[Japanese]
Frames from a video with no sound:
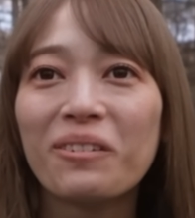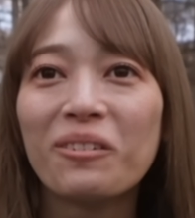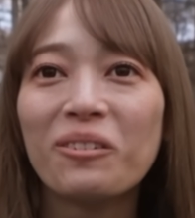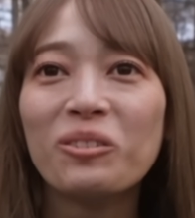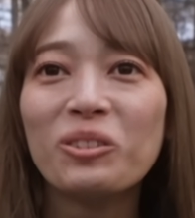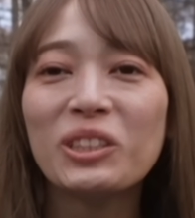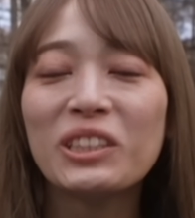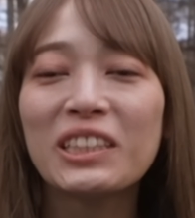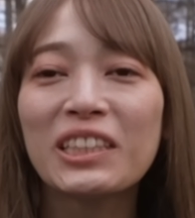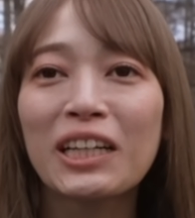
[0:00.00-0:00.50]
うお
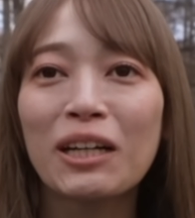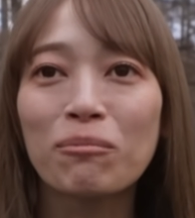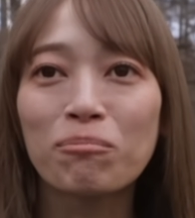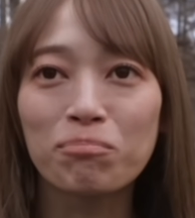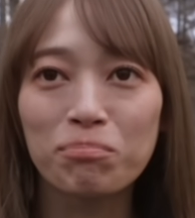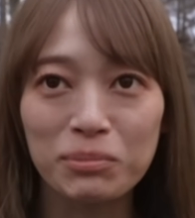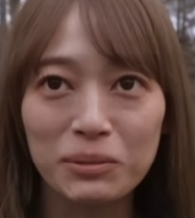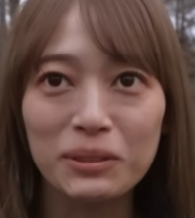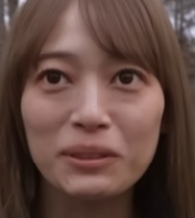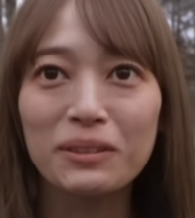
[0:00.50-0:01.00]
うち
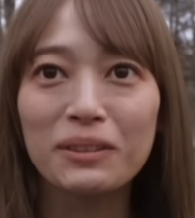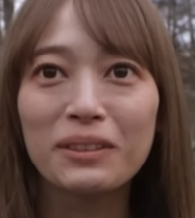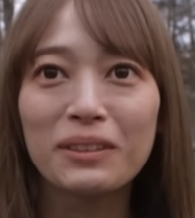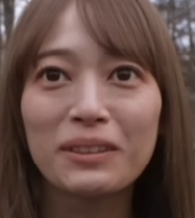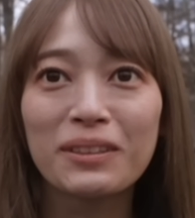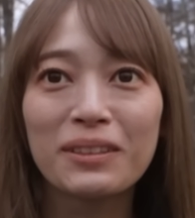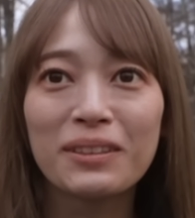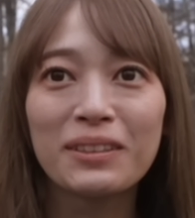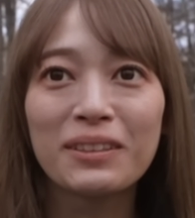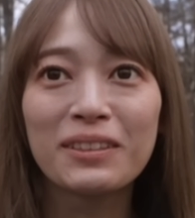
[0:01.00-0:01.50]
キャンプは
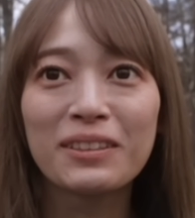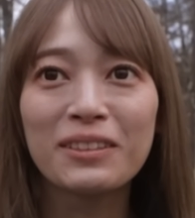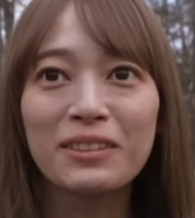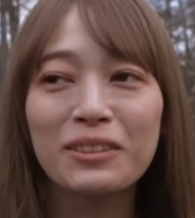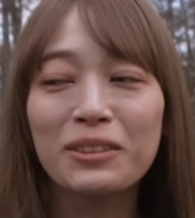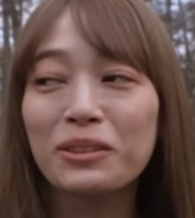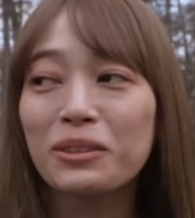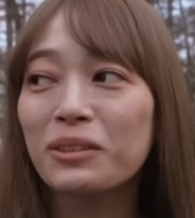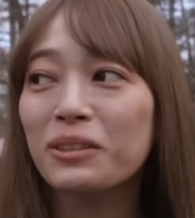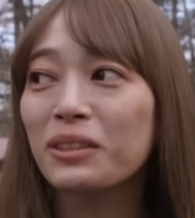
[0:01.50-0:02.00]
いぬ
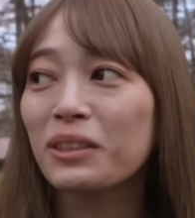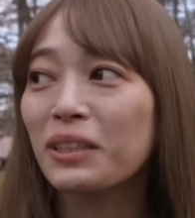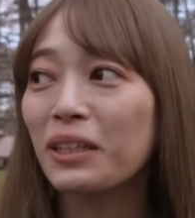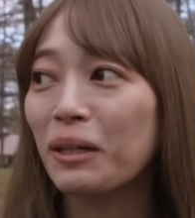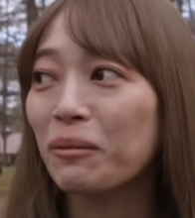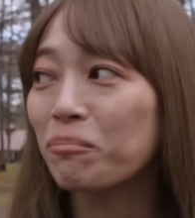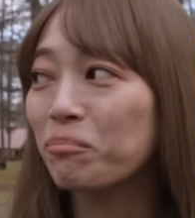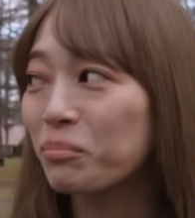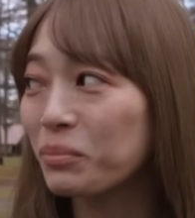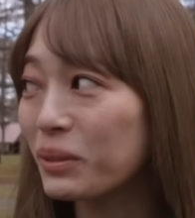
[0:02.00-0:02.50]
くぬく
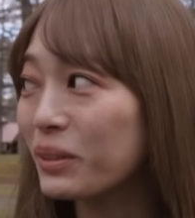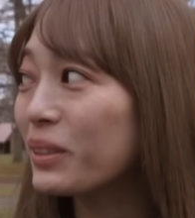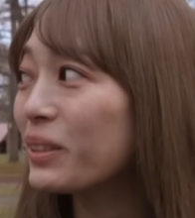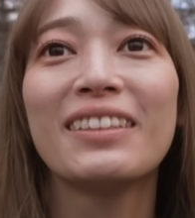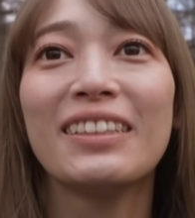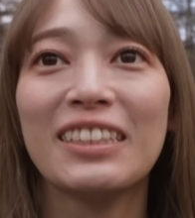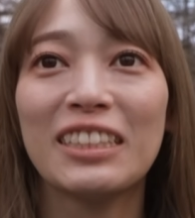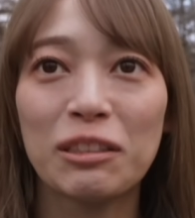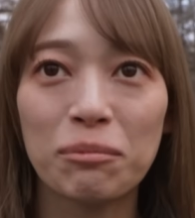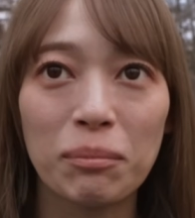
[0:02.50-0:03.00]
キャンプ
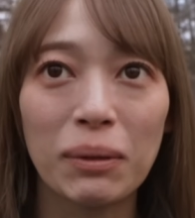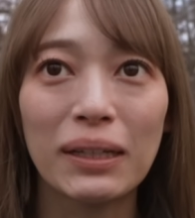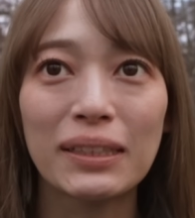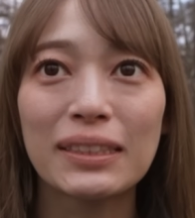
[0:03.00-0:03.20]
にしま